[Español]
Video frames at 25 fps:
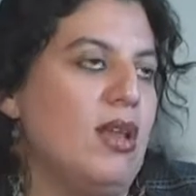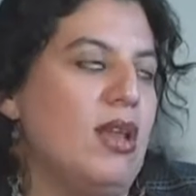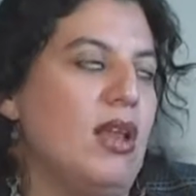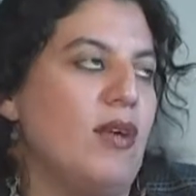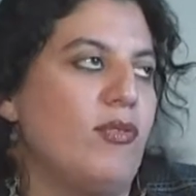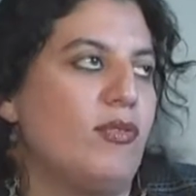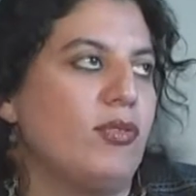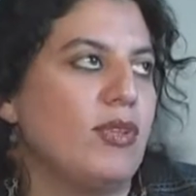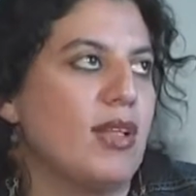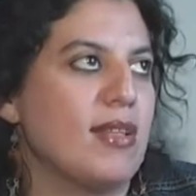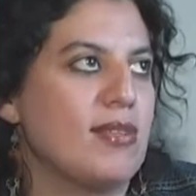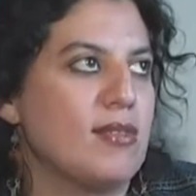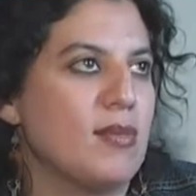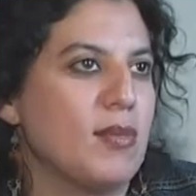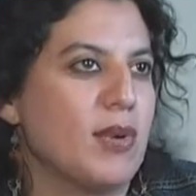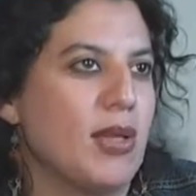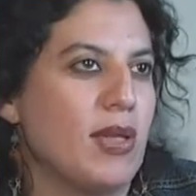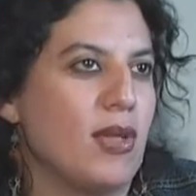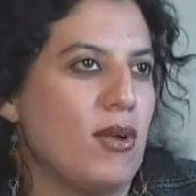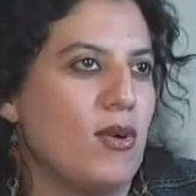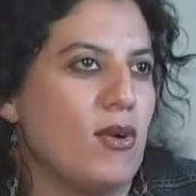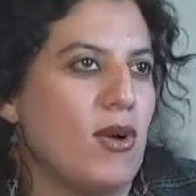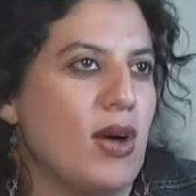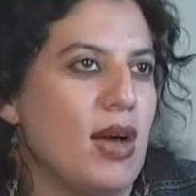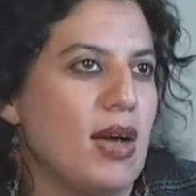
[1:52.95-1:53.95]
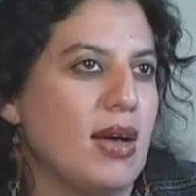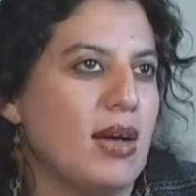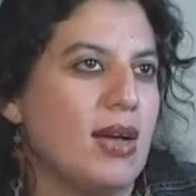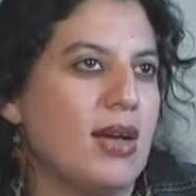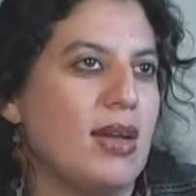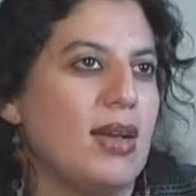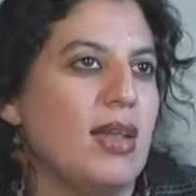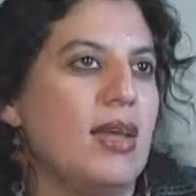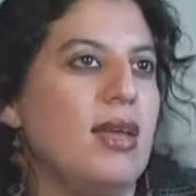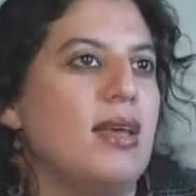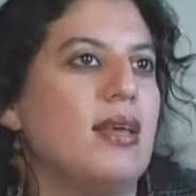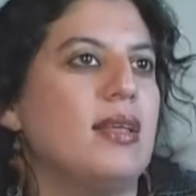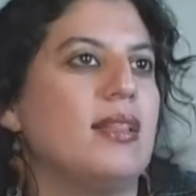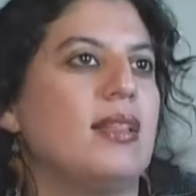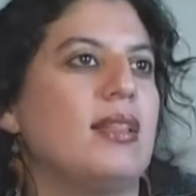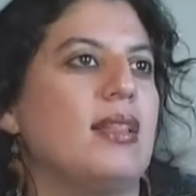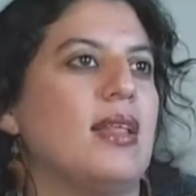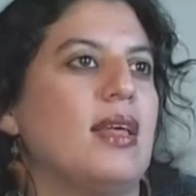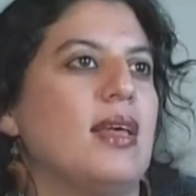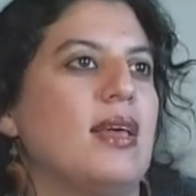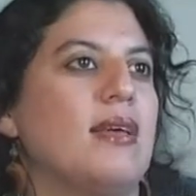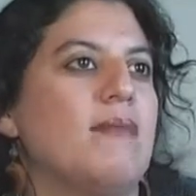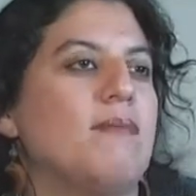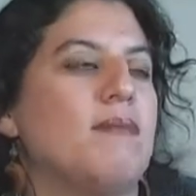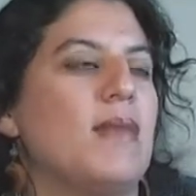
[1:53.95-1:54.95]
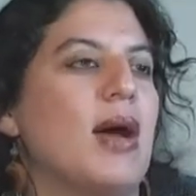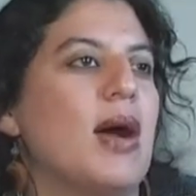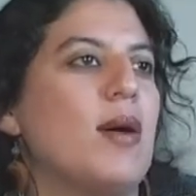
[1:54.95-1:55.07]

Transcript: La Fundación María de los Ángeles este,